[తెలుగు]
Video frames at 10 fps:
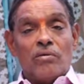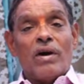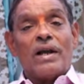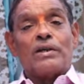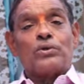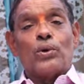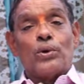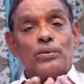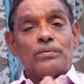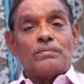వారికి
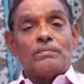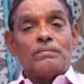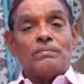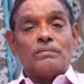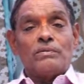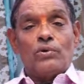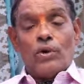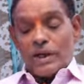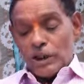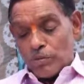తోడు
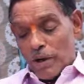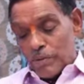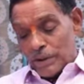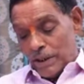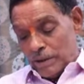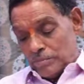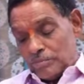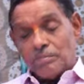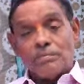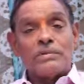లోకేష్ బాబుకి
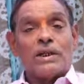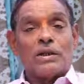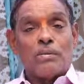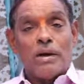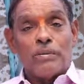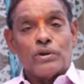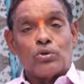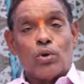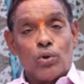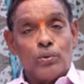చంద్రబాబుకి
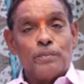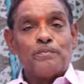తోడు